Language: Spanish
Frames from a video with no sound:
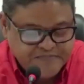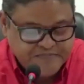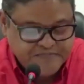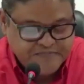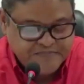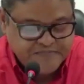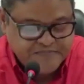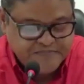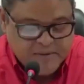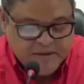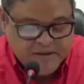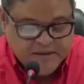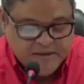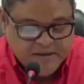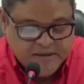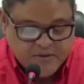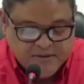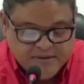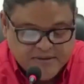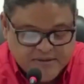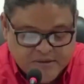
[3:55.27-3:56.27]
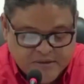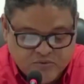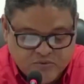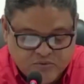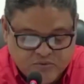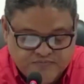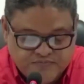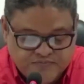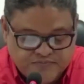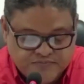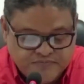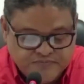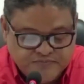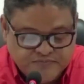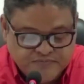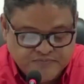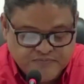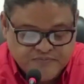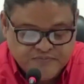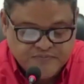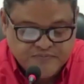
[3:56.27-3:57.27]
El Ministerio de Salud
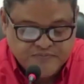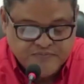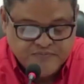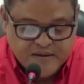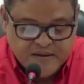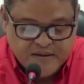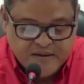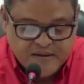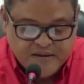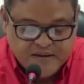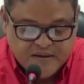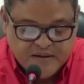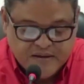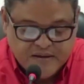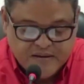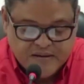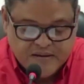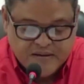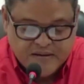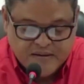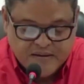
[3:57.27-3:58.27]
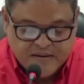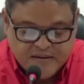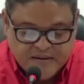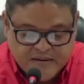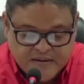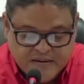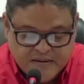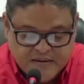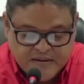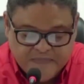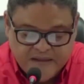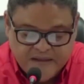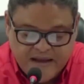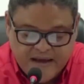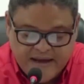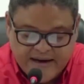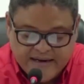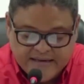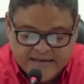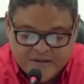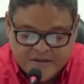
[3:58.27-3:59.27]
eh,
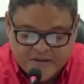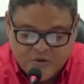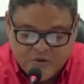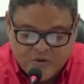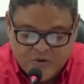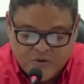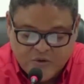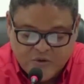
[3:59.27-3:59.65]
ha realizado cuatro